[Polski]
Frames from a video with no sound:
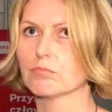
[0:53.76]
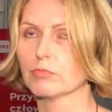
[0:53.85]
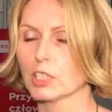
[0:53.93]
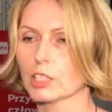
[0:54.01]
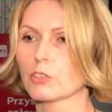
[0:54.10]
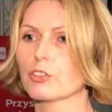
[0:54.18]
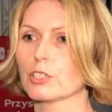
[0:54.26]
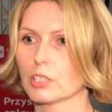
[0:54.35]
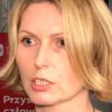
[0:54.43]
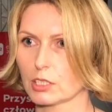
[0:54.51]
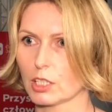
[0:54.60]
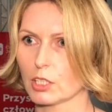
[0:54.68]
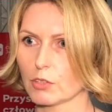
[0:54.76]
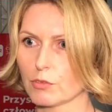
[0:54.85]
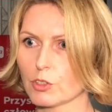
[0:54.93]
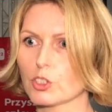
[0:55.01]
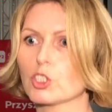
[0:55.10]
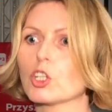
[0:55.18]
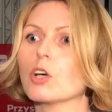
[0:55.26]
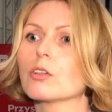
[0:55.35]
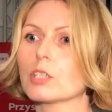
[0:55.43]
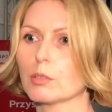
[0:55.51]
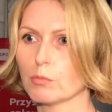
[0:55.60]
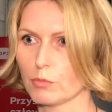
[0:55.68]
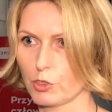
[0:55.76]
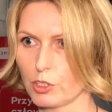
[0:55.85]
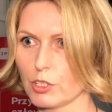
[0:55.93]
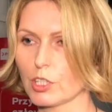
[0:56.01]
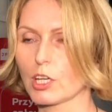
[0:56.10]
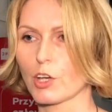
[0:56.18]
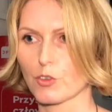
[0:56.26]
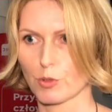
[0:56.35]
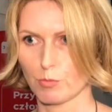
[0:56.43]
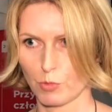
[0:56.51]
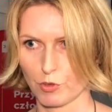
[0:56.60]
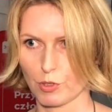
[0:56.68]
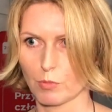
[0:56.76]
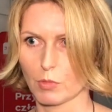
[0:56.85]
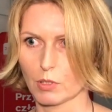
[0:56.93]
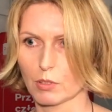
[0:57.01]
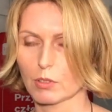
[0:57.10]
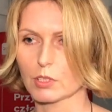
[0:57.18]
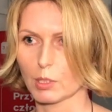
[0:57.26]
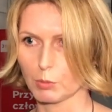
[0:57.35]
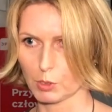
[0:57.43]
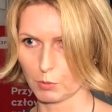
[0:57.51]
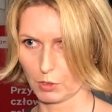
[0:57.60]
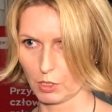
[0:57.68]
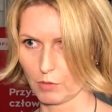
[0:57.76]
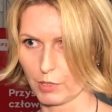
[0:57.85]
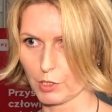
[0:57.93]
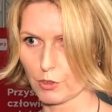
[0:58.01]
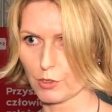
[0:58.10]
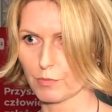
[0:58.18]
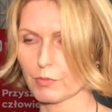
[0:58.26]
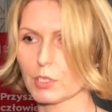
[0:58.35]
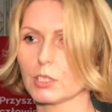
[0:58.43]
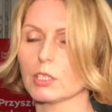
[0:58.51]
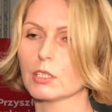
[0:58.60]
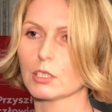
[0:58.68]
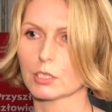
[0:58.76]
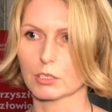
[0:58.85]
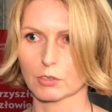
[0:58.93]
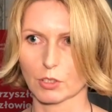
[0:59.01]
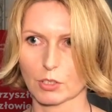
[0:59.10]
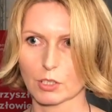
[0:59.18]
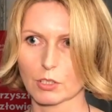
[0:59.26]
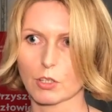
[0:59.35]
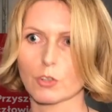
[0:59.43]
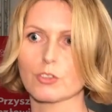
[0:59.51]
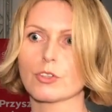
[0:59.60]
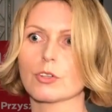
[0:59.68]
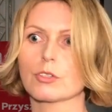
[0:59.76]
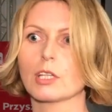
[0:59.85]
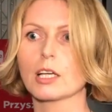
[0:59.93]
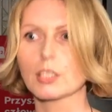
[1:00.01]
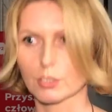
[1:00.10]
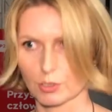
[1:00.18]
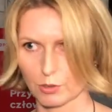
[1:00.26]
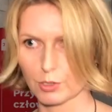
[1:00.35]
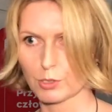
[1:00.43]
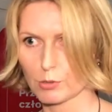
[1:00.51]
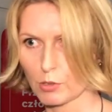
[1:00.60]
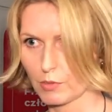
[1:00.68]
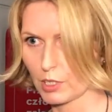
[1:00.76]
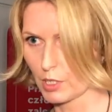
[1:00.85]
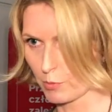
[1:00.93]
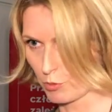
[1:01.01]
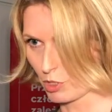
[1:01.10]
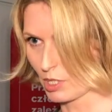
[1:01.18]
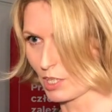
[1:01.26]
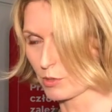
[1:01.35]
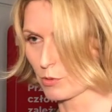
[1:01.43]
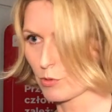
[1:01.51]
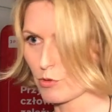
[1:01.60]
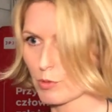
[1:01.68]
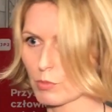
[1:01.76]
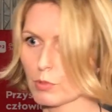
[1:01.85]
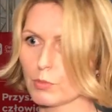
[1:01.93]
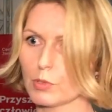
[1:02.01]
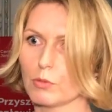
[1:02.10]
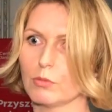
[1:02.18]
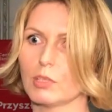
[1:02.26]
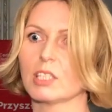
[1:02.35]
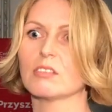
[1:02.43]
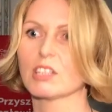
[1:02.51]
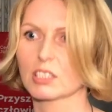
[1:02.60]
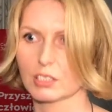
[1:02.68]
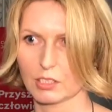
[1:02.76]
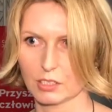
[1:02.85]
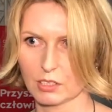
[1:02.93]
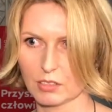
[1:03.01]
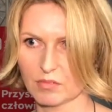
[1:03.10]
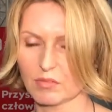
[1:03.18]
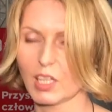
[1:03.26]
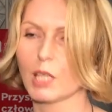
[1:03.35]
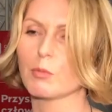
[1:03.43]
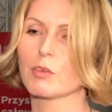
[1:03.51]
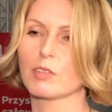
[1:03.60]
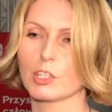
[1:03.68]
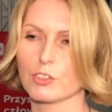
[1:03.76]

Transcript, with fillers: Warto się zastanowić, co tym dziennikarzom możemy zaproponować. Z jednej strony chodzi o takie skonstruowanie przekazu, żeby był atrakcyjny. Najpierw dla